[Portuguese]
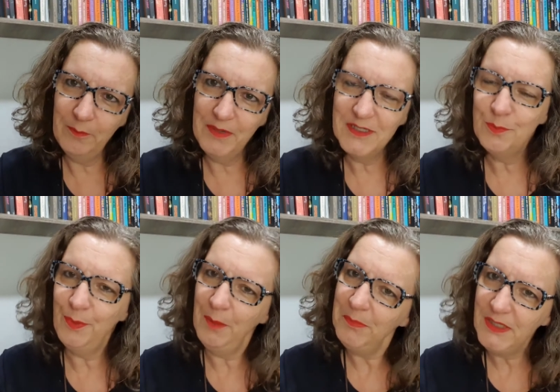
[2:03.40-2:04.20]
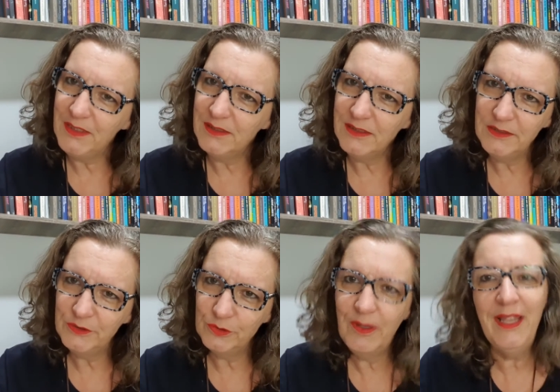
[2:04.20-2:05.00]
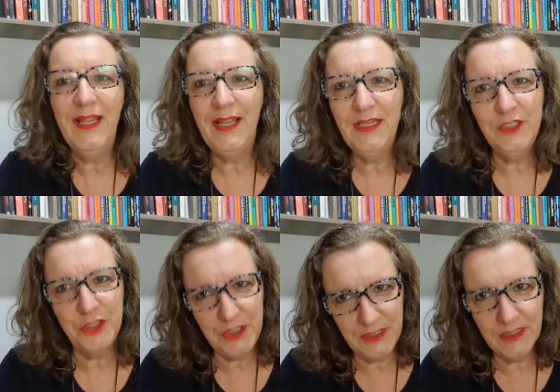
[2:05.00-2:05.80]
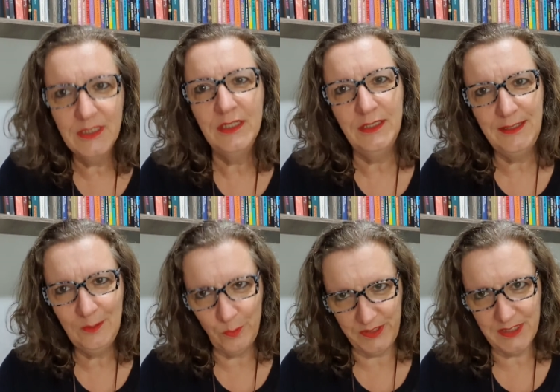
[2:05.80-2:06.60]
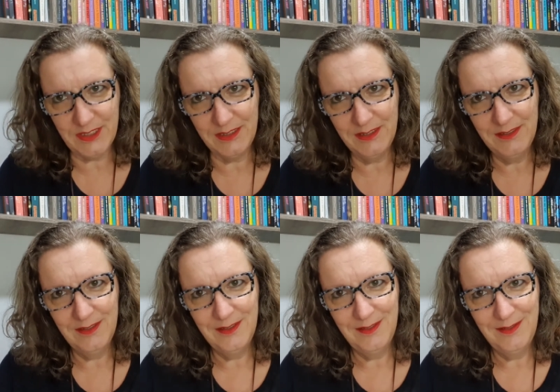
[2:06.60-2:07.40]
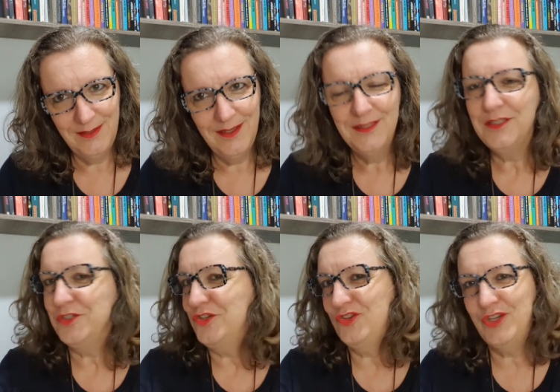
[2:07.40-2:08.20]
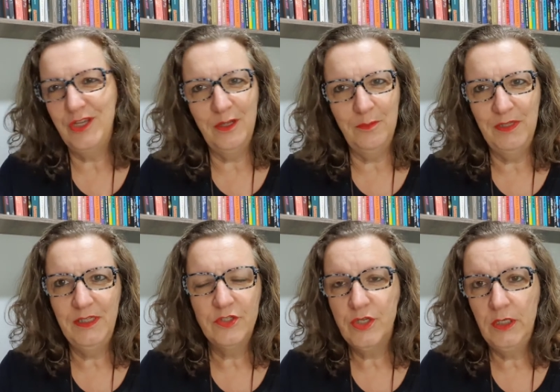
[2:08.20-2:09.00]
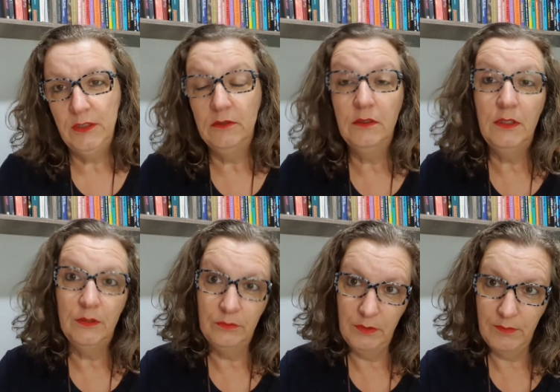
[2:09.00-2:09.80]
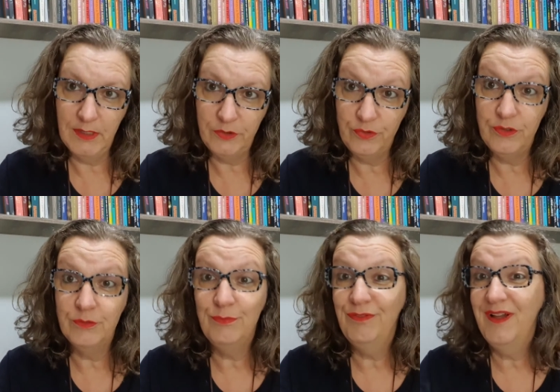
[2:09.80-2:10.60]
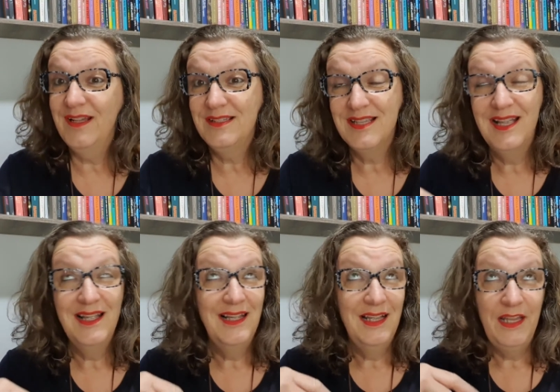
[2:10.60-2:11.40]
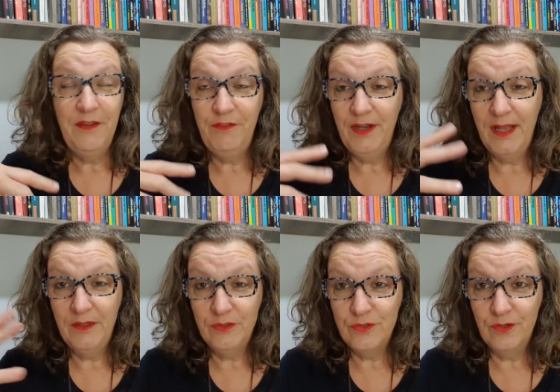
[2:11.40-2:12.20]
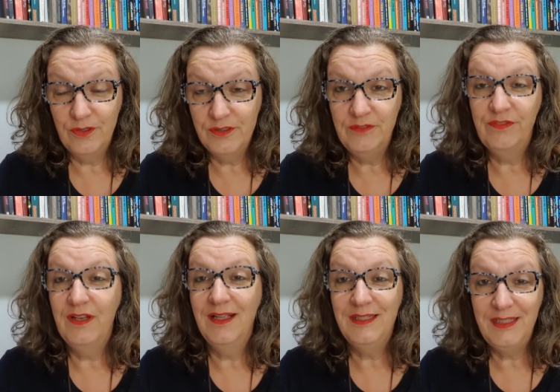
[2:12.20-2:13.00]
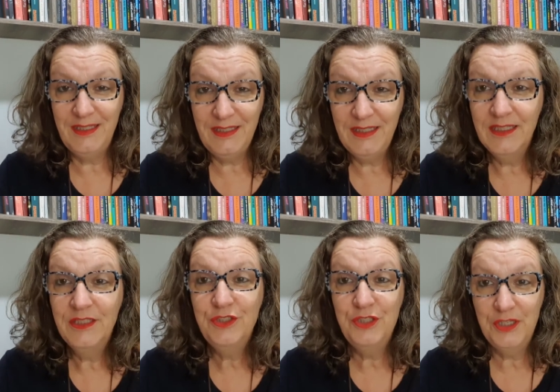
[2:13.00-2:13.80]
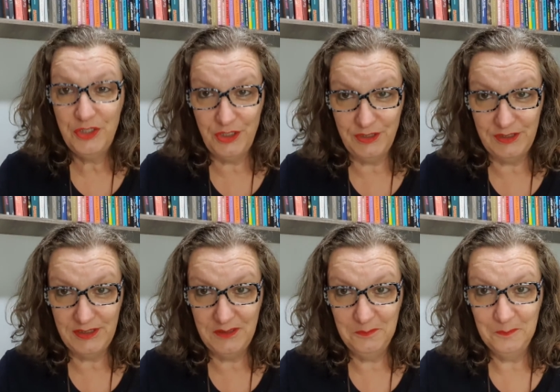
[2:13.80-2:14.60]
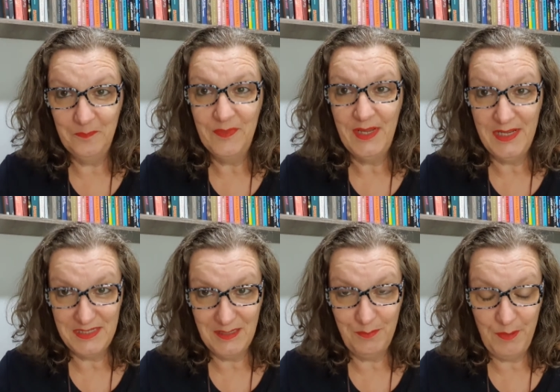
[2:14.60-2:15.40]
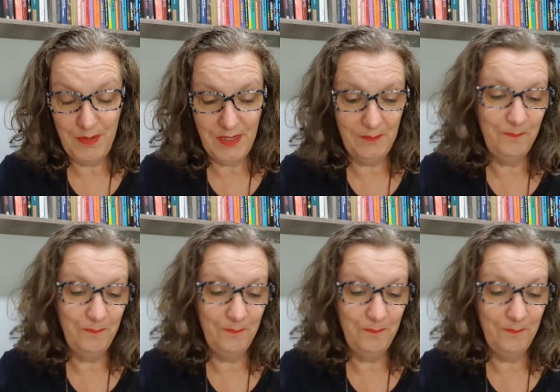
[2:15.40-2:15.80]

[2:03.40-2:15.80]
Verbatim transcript: mas para mim isso é encher linguiça. Tem gente que ama, que acha lindo. Eu não acho. Isso me faz revirar os olhos e falar que chatice. Essa é a primeira.